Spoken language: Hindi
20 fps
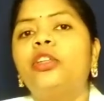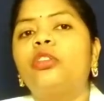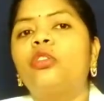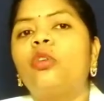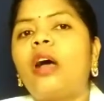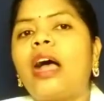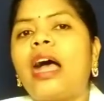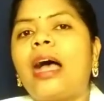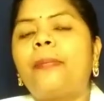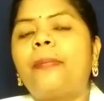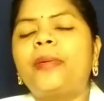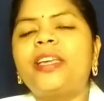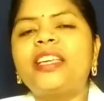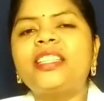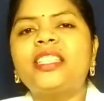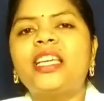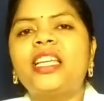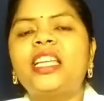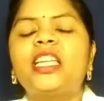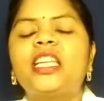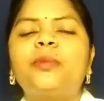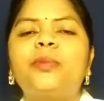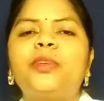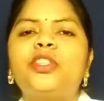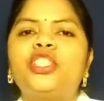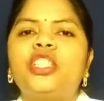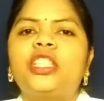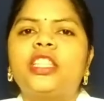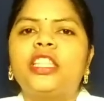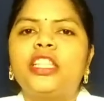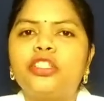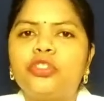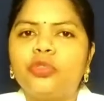तो आपके शरीर में जितनी